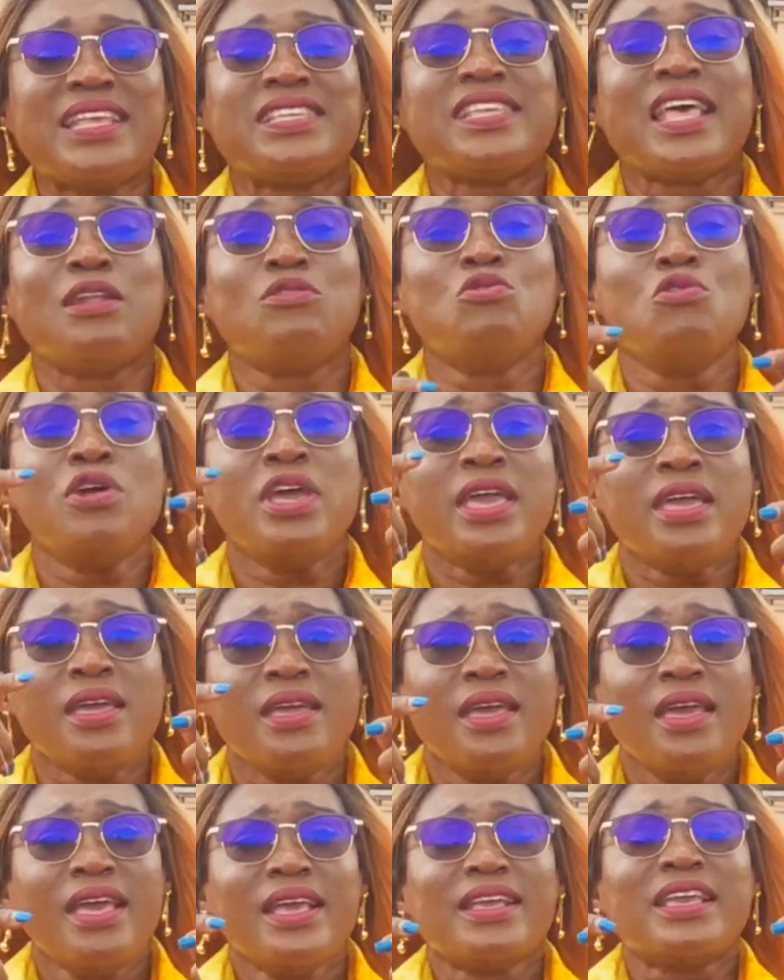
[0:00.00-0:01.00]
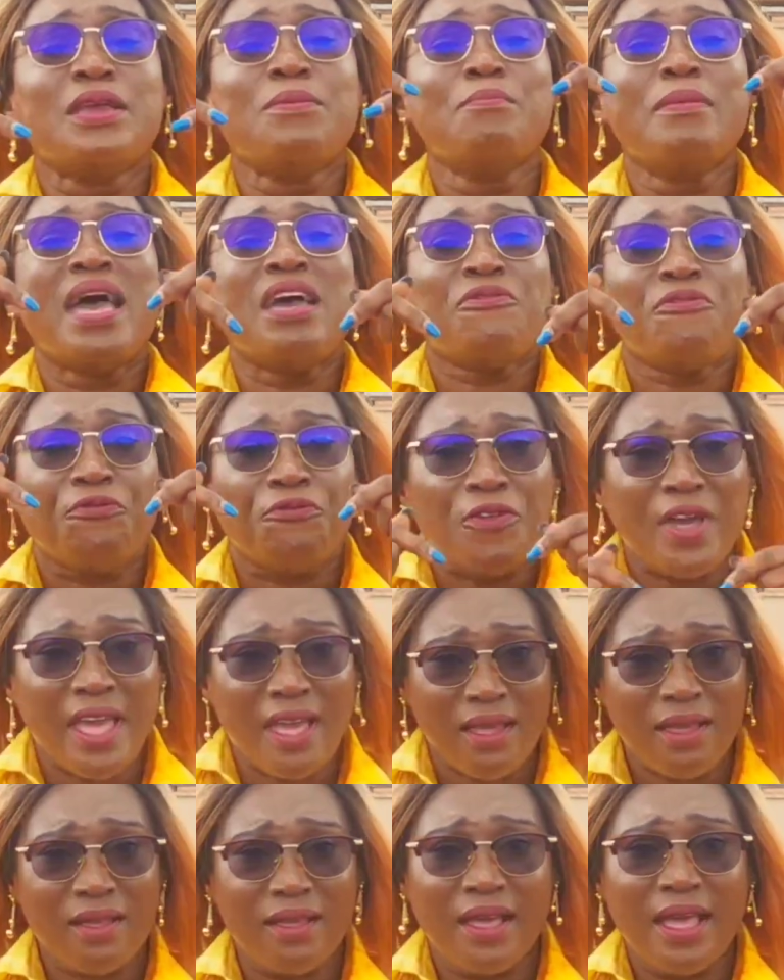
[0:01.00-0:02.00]
Et c'est lui qui met
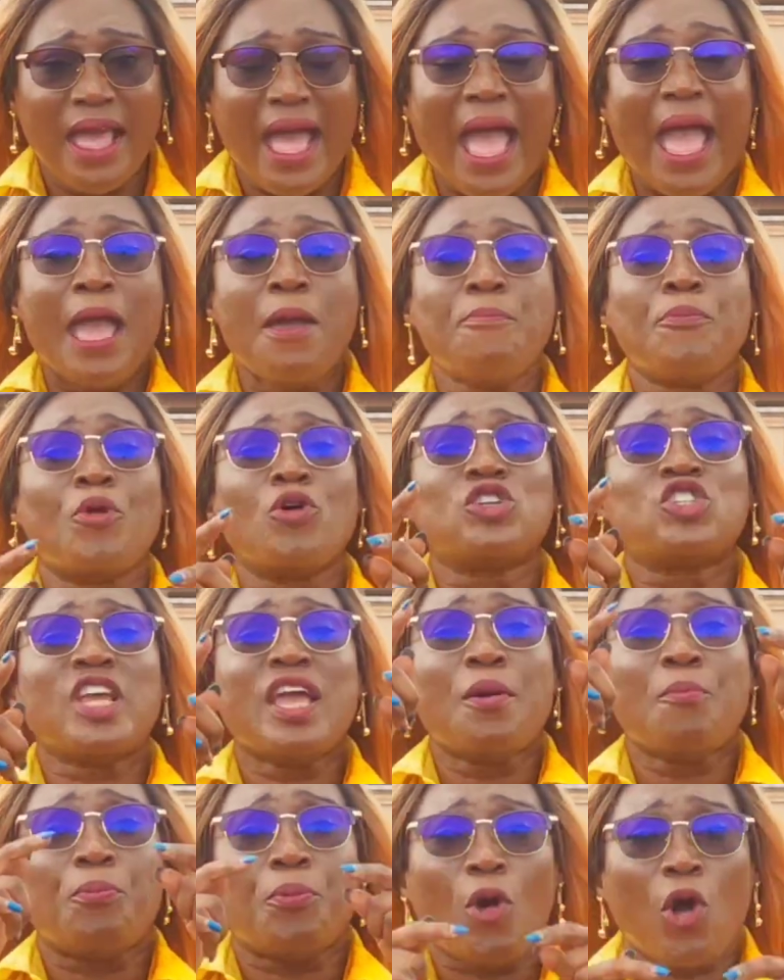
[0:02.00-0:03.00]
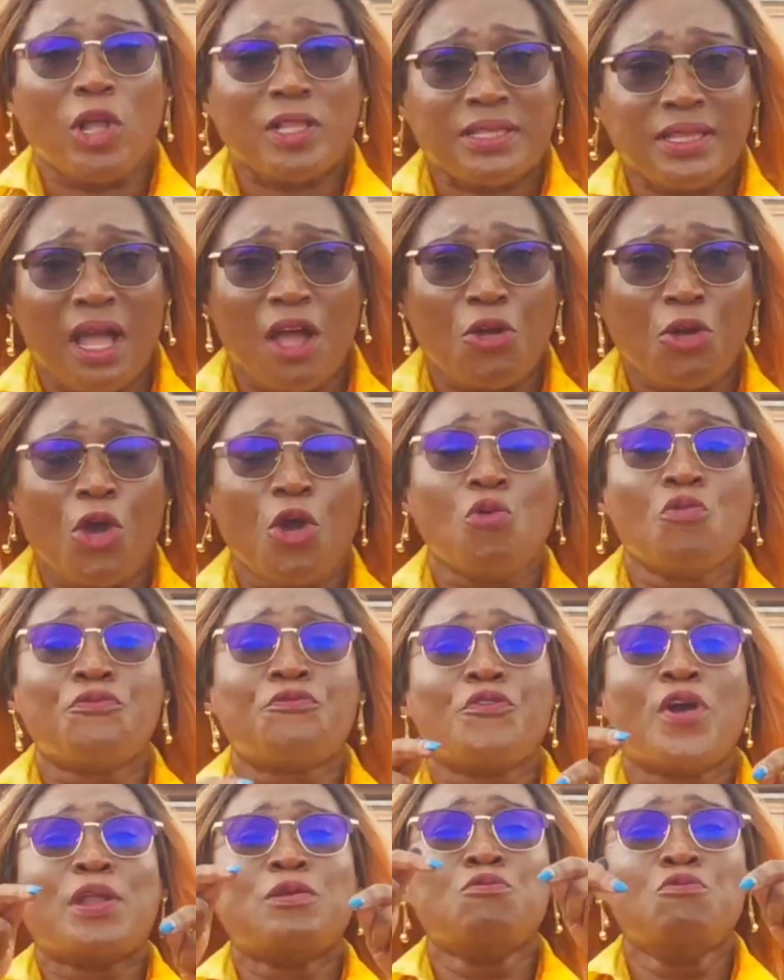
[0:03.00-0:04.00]
fait à un projet important que
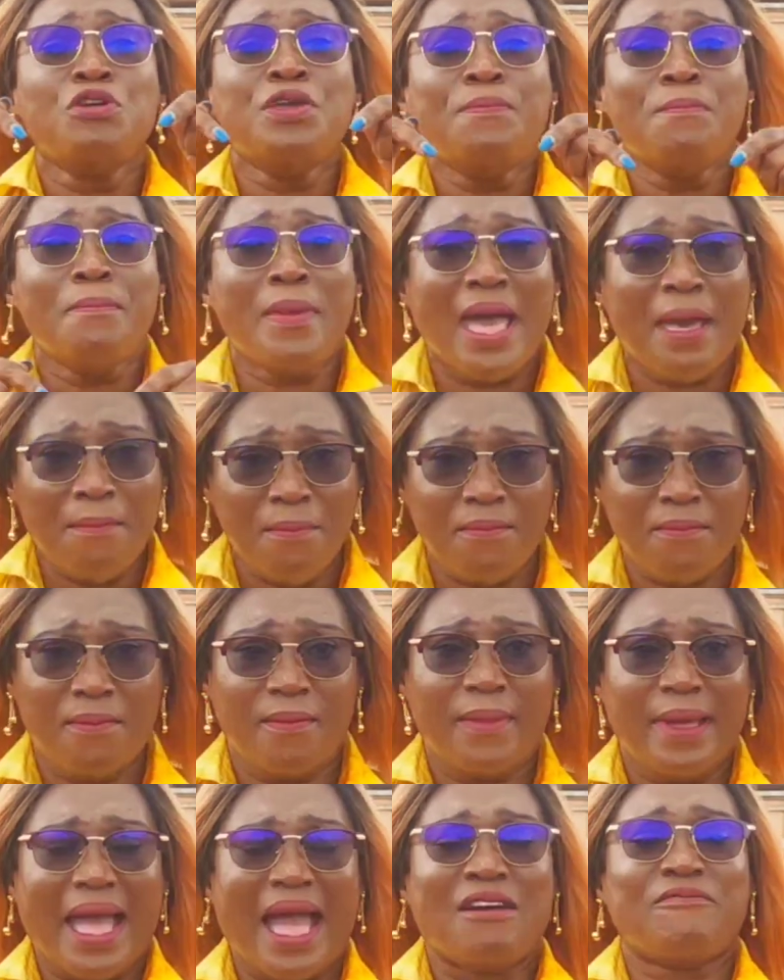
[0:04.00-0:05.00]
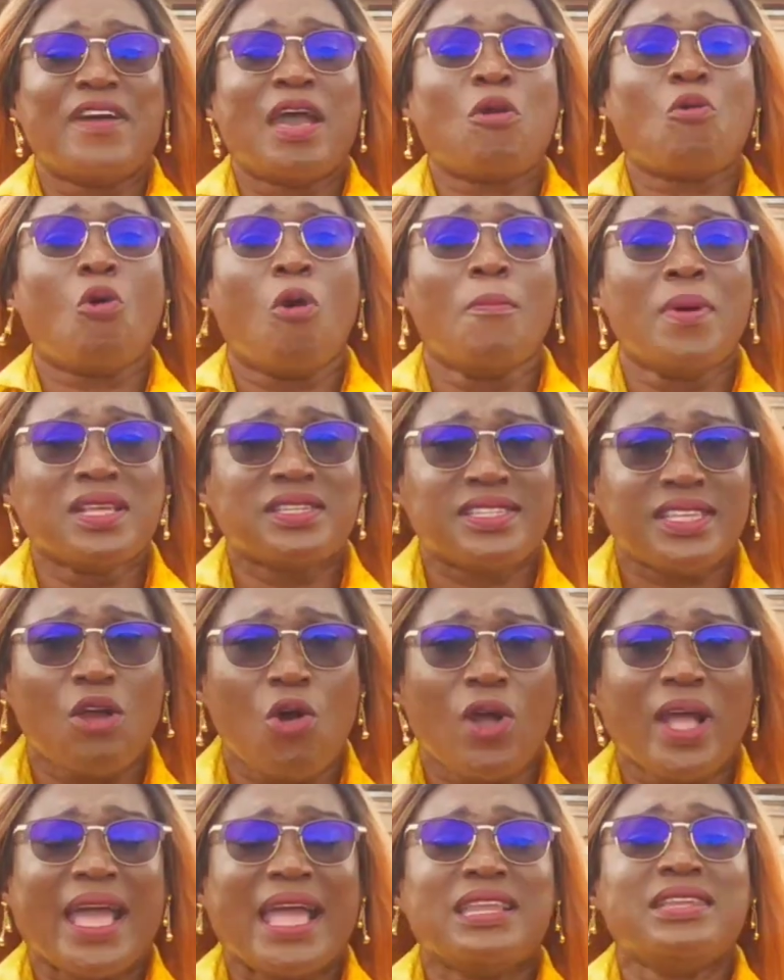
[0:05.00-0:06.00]
Oufoué lui-même avait
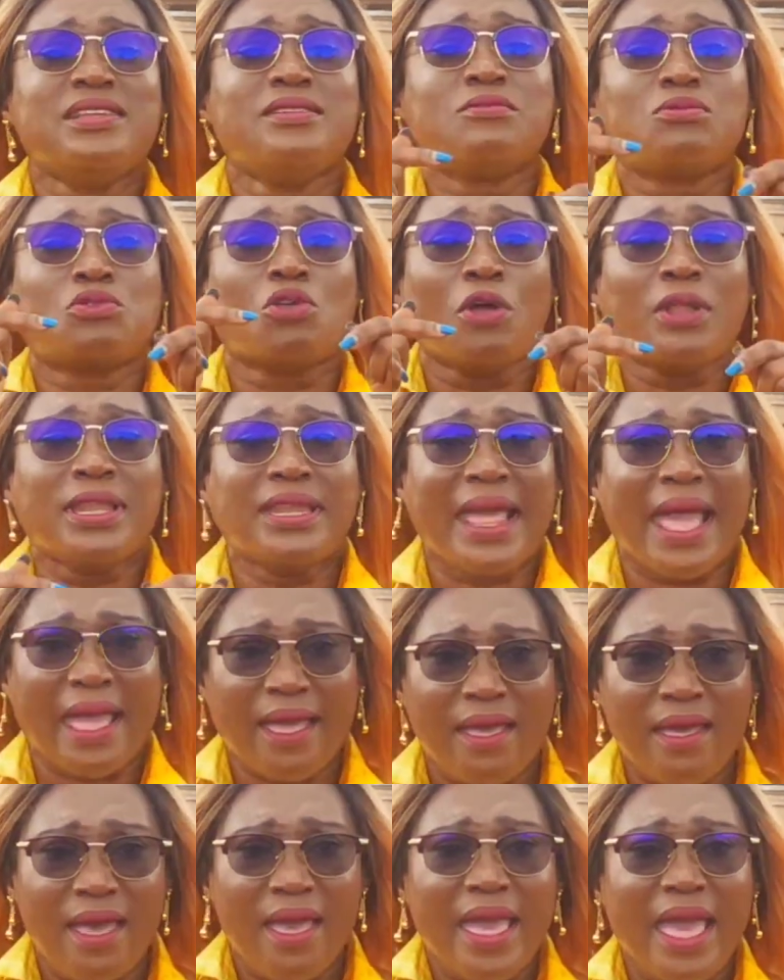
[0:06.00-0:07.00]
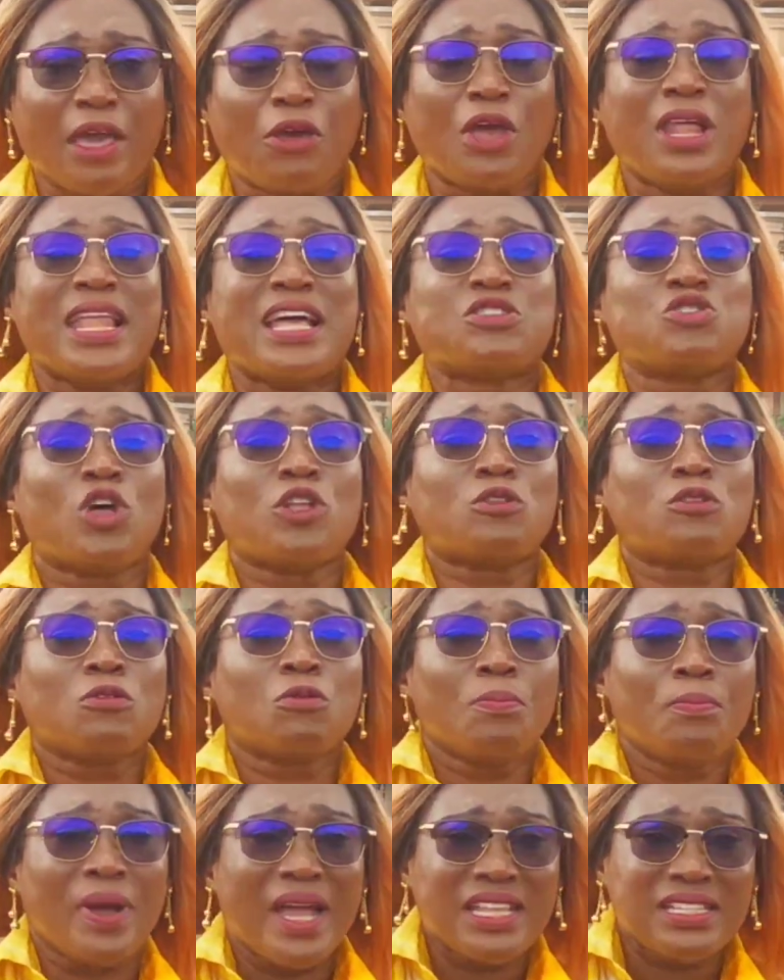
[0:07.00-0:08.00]
commencé, auquel il tenait et que les autres
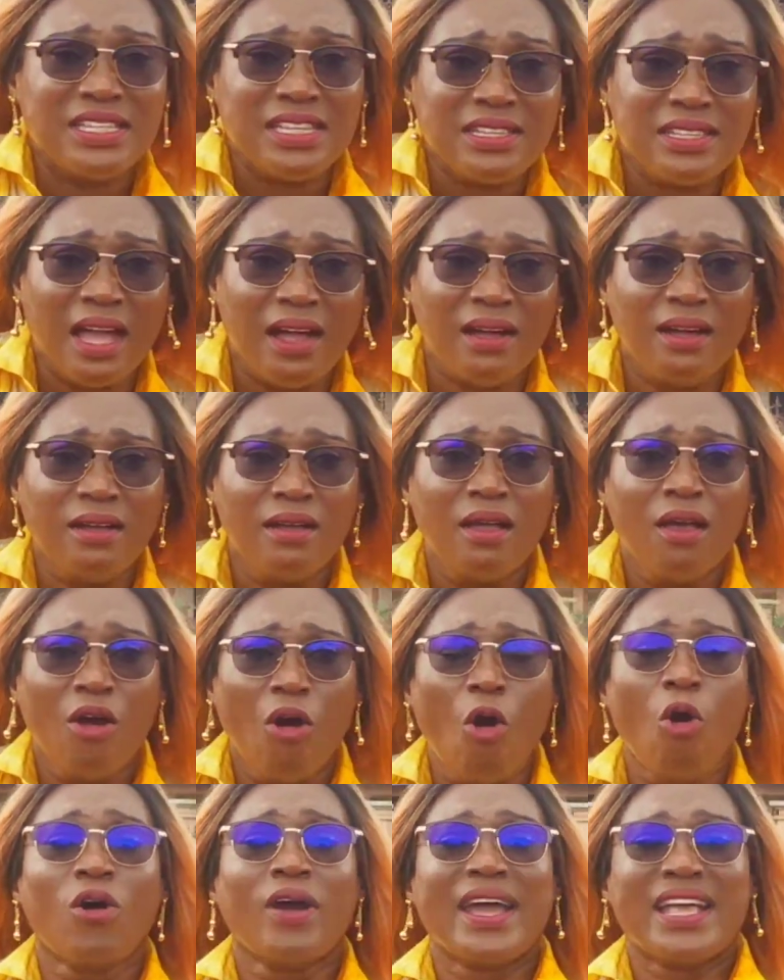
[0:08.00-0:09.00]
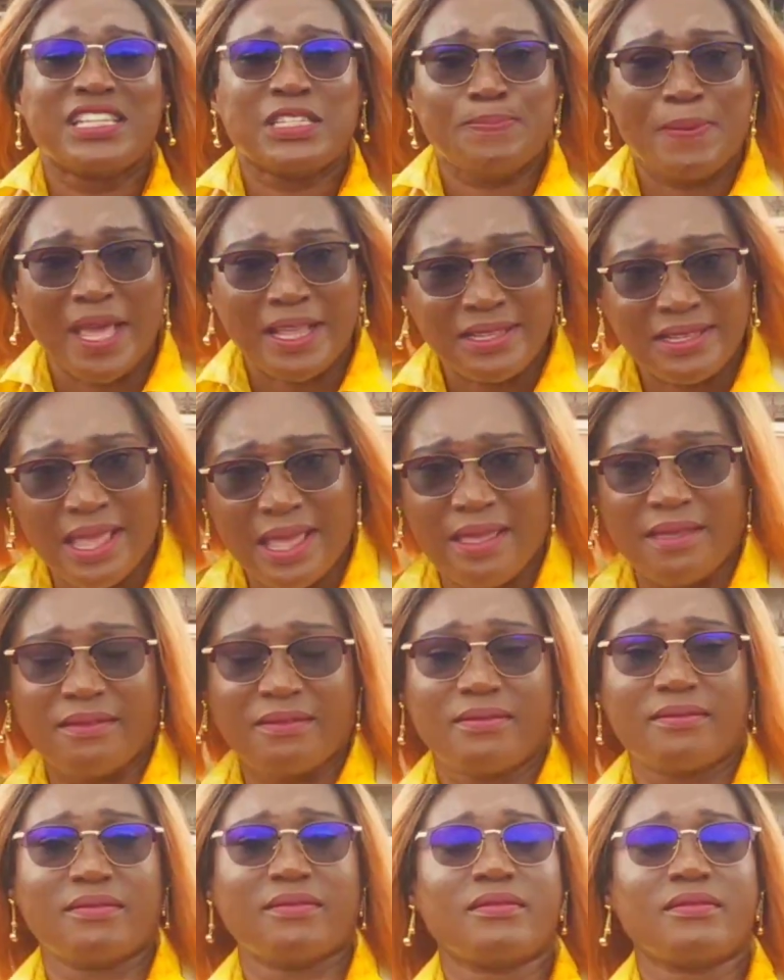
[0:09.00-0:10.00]
présidents ont respecté.